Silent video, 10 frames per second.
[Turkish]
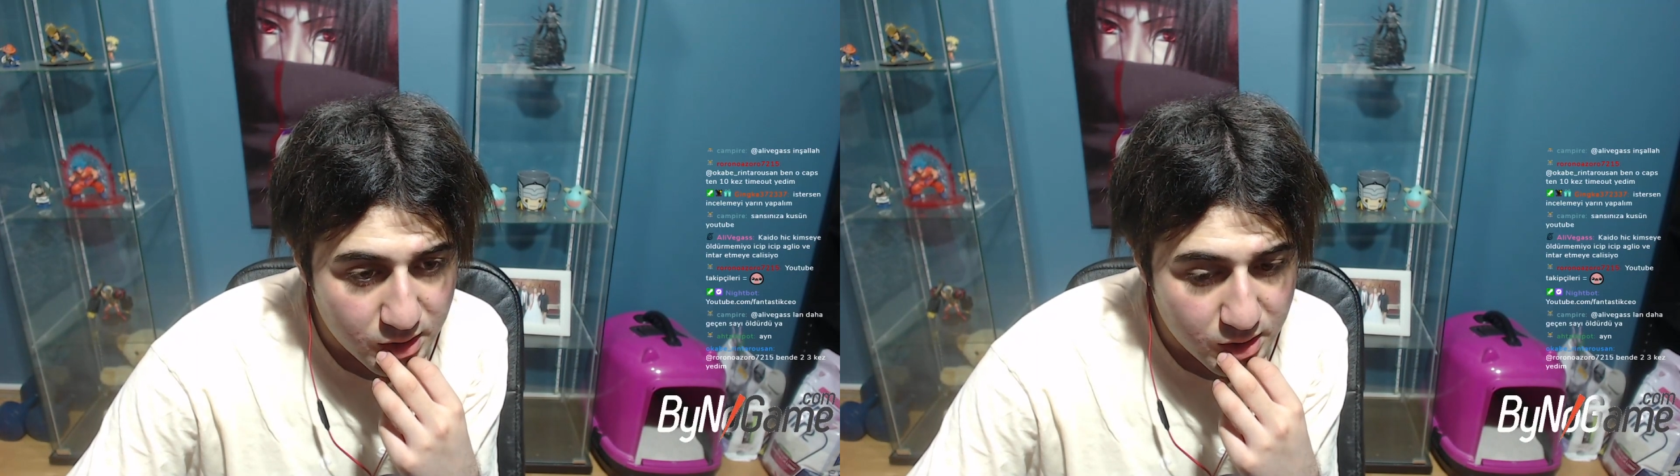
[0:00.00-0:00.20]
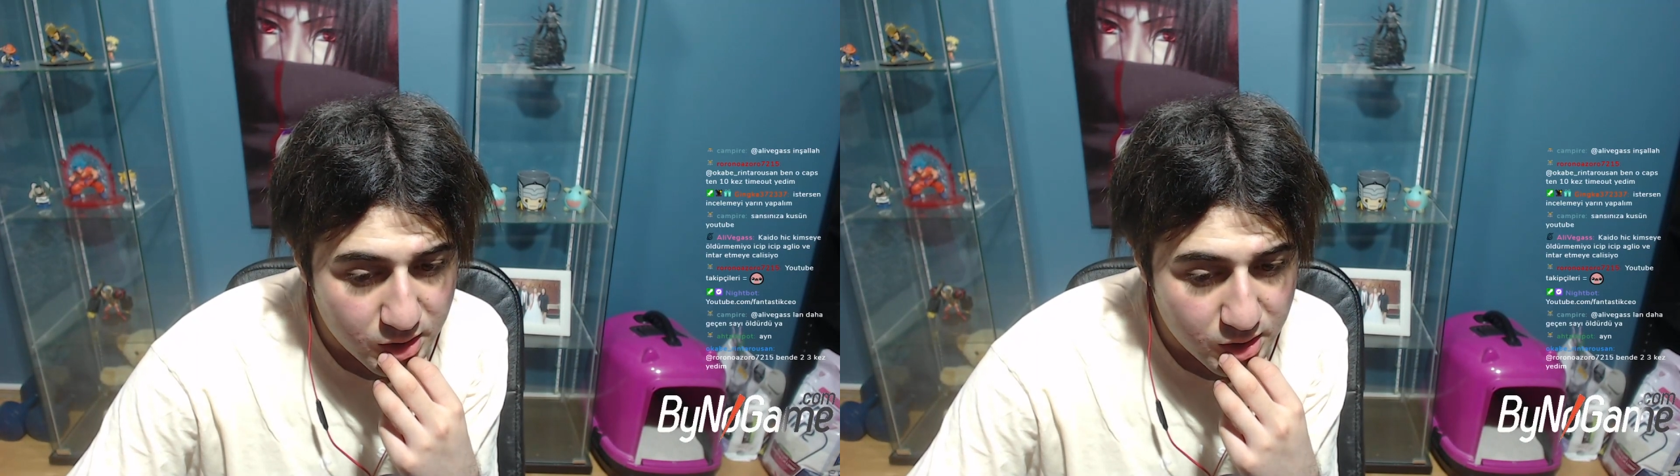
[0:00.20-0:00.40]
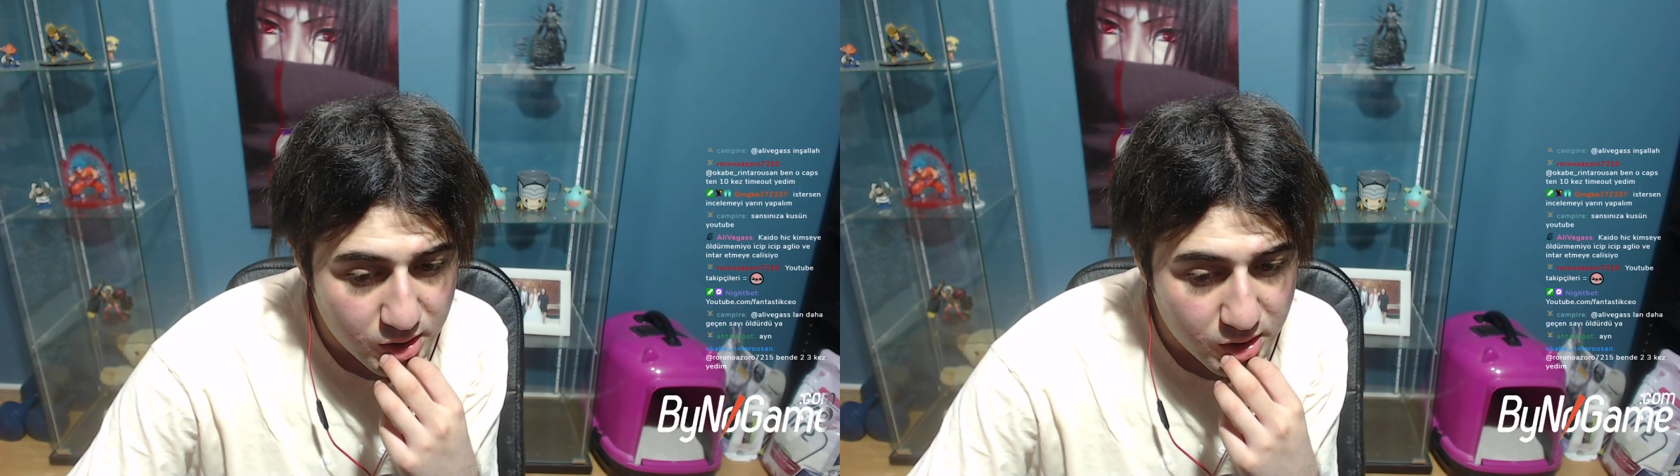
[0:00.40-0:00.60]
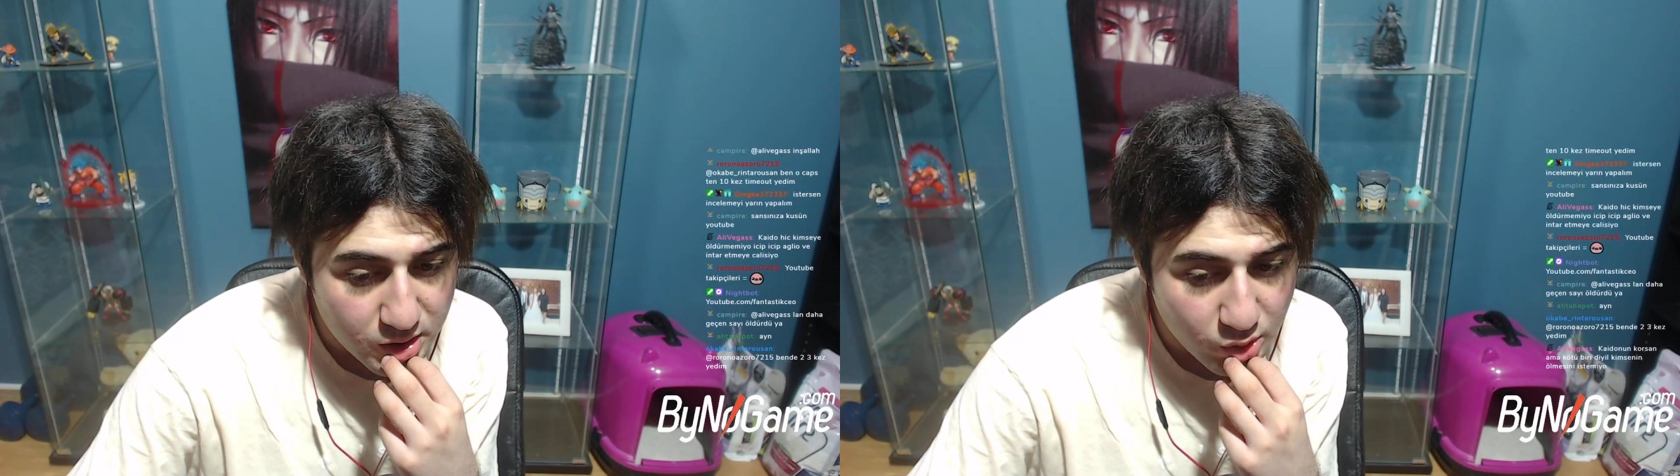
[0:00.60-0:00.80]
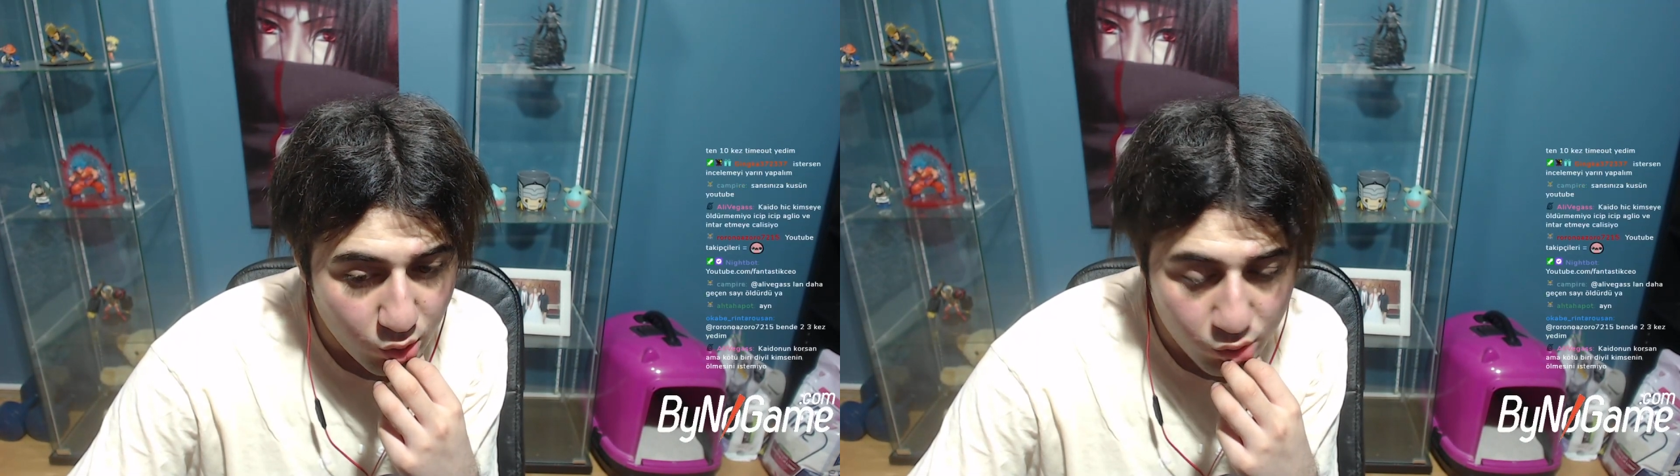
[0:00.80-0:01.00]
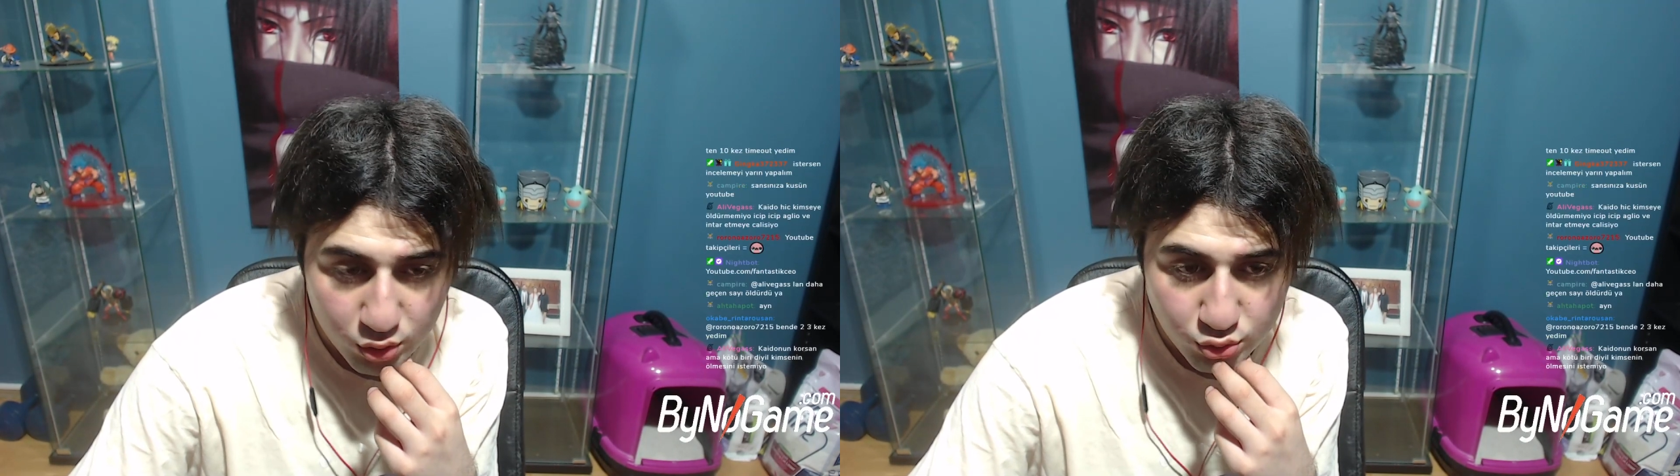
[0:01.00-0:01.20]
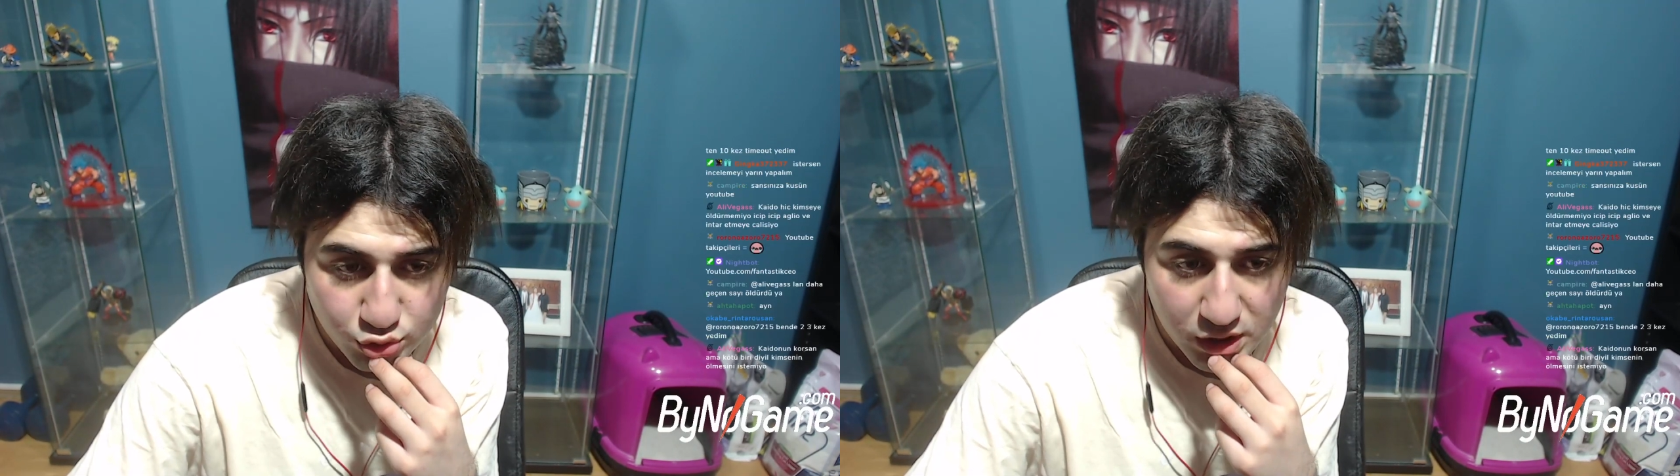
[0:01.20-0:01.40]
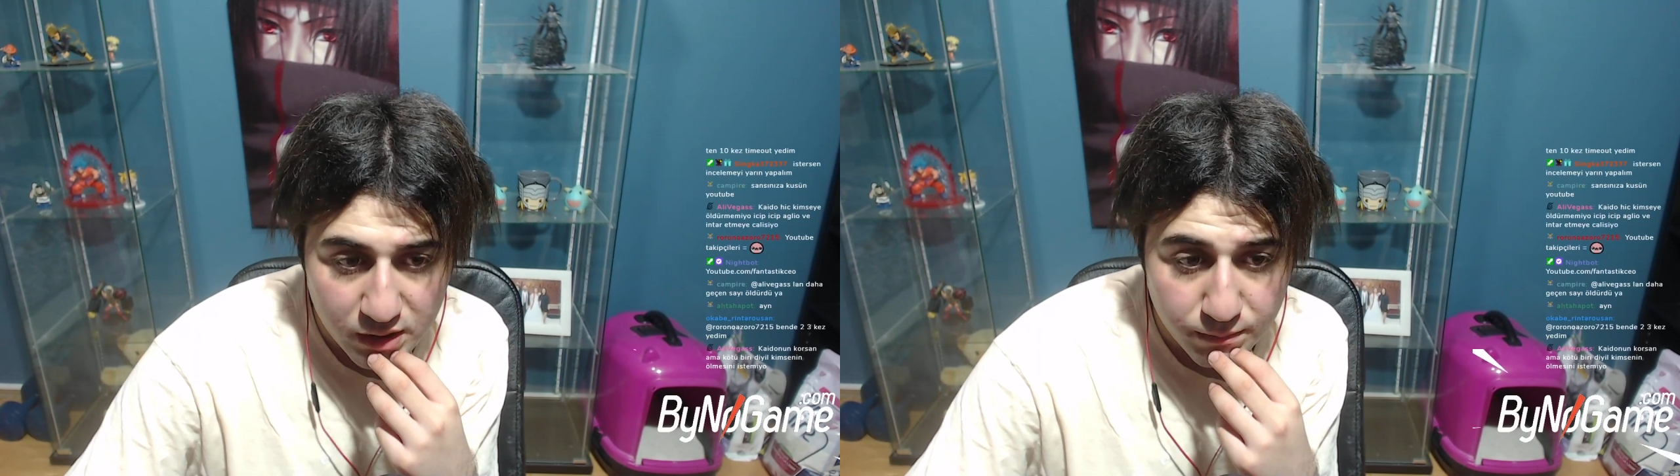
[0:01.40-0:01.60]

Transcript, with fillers: e, öyle olacak.